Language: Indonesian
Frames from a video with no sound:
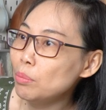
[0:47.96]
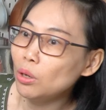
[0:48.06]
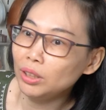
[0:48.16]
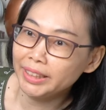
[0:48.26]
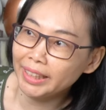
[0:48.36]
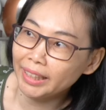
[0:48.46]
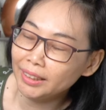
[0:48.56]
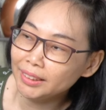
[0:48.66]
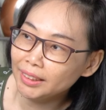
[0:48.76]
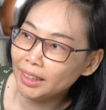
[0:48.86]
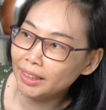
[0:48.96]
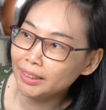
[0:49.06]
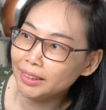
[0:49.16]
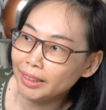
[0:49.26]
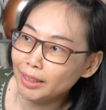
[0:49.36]
bowlnya
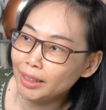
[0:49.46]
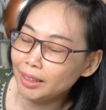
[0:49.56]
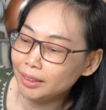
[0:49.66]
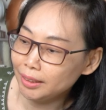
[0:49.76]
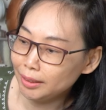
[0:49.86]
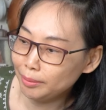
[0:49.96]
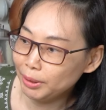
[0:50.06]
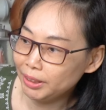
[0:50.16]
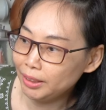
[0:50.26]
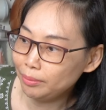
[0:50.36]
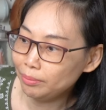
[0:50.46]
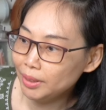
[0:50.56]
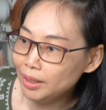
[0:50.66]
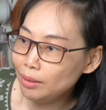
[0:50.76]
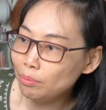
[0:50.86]
karena saya uh, pesen
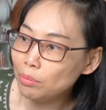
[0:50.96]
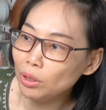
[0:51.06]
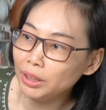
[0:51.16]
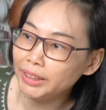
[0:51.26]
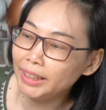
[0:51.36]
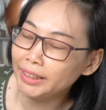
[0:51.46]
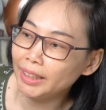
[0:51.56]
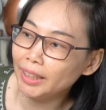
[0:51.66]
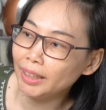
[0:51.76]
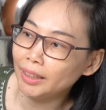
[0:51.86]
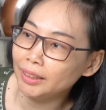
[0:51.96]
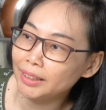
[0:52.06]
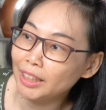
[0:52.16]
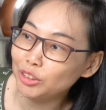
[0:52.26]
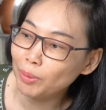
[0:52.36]
bolnya
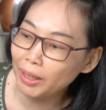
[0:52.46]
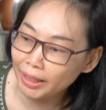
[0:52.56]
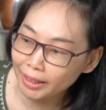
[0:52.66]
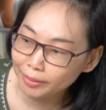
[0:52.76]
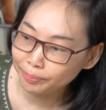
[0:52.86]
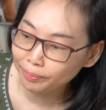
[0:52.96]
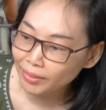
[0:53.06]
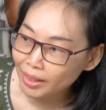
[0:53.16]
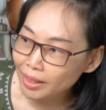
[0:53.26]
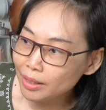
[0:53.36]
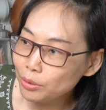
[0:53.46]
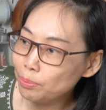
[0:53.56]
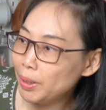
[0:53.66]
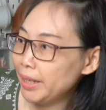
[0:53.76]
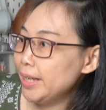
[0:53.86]
yang transparan
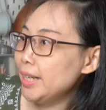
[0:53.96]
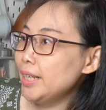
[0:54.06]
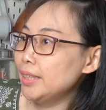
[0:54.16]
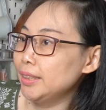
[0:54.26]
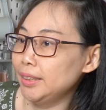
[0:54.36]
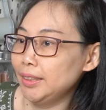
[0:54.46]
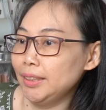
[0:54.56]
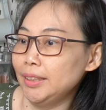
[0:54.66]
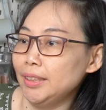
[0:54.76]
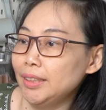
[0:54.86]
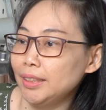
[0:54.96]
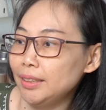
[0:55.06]
supaya uh,